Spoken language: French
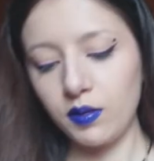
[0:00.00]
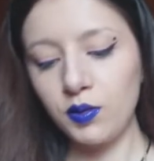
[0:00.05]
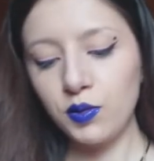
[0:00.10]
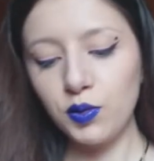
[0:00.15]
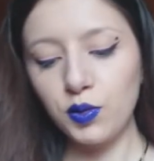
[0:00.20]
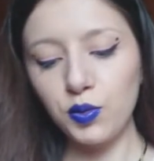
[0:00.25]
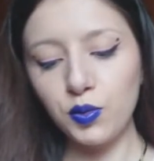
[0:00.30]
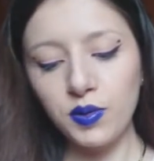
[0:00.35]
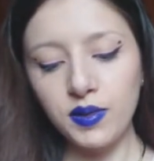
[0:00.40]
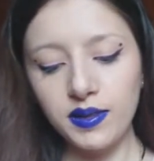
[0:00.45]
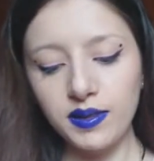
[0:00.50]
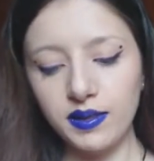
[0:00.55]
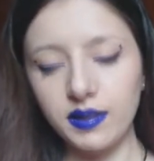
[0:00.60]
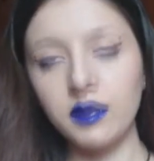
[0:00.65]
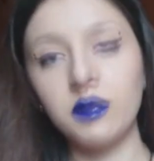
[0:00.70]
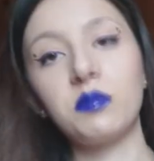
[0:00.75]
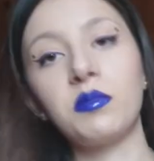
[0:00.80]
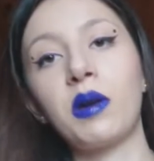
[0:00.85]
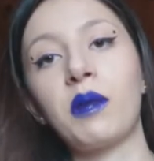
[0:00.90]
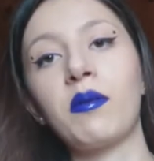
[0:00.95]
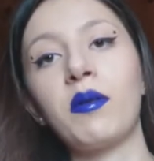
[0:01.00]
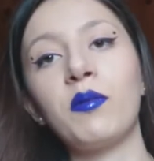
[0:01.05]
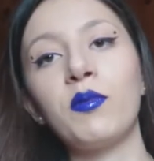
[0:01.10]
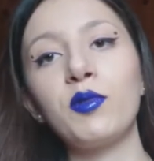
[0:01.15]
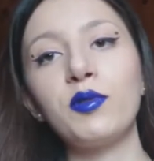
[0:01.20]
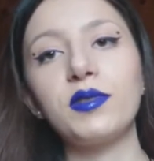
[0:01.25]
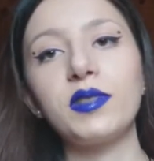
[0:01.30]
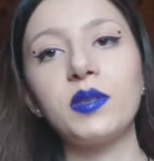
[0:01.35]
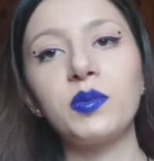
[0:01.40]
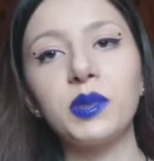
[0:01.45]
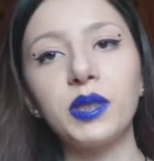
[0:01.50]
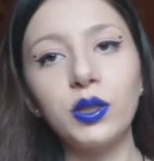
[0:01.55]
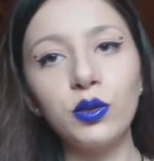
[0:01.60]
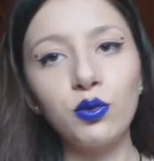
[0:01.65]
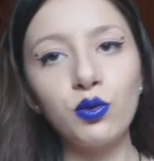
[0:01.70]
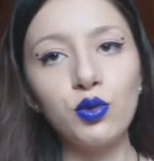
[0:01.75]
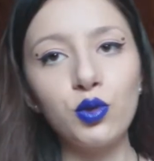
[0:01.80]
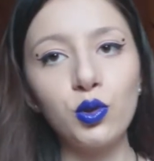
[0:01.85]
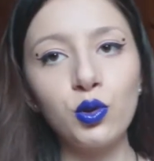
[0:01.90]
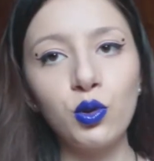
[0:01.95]
Ensuite, ma maman s'est pris
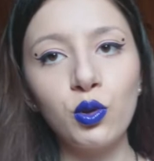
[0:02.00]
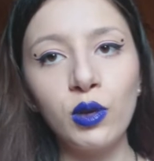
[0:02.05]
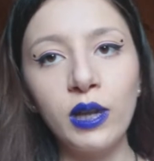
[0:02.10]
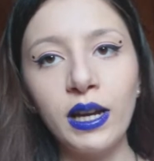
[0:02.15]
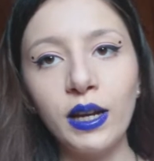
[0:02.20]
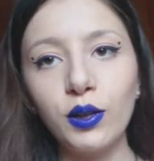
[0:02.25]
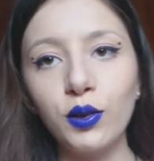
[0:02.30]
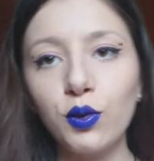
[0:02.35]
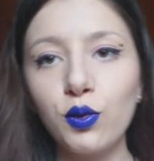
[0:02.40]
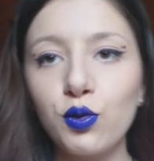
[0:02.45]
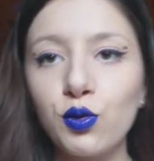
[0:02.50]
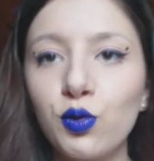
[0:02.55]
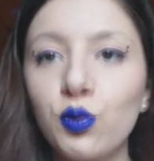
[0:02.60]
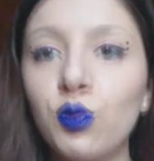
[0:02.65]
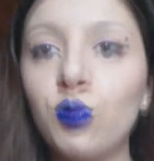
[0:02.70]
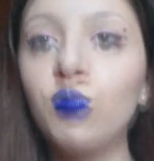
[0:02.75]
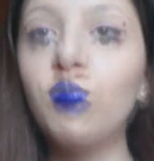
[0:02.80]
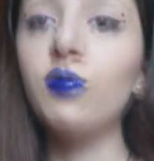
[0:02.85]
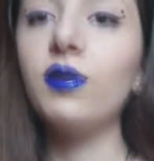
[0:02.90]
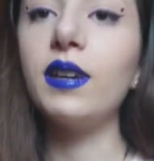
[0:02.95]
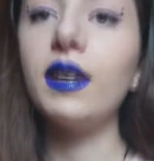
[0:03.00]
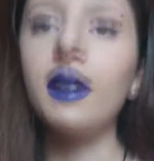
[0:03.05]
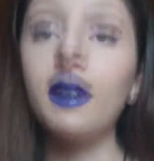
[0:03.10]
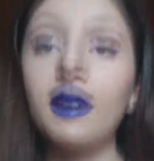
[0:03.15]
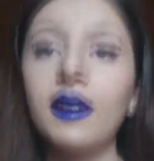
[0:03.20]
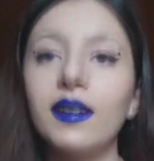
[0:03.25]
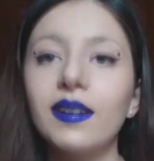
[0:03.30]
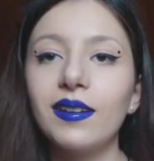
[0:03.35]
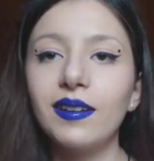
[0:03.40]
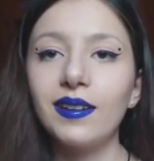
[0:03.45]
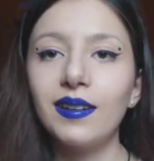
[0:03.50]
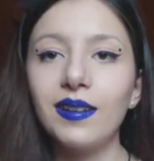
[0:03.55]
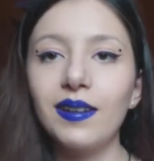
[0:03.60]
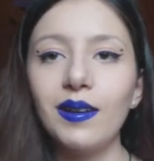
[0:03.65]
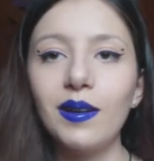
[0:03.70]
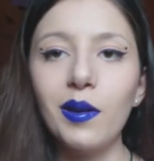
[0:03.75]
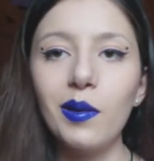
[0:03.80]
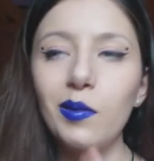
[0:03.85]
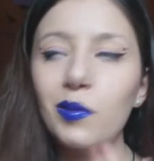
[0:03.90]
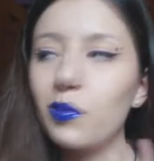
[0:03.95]
du chocolat que je ne vais
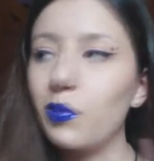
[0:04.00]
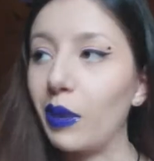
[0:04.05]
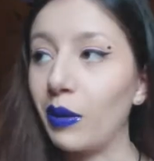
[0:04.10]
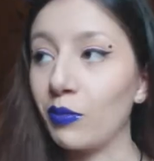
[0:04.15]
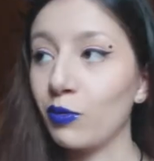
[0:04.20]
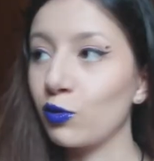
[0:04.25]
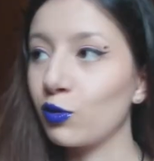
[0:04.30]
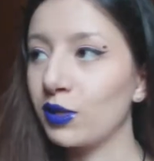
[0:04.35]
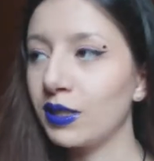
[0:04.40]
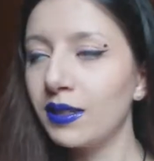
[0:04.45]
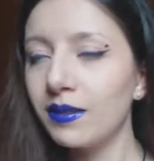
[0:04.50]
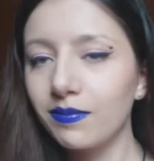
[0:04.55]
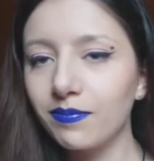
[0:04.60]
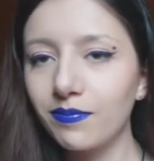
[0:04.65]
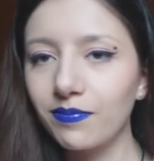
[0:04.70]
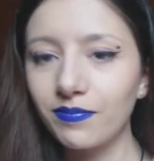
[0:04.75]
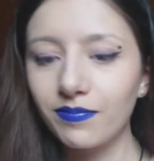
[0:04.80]
pas manger,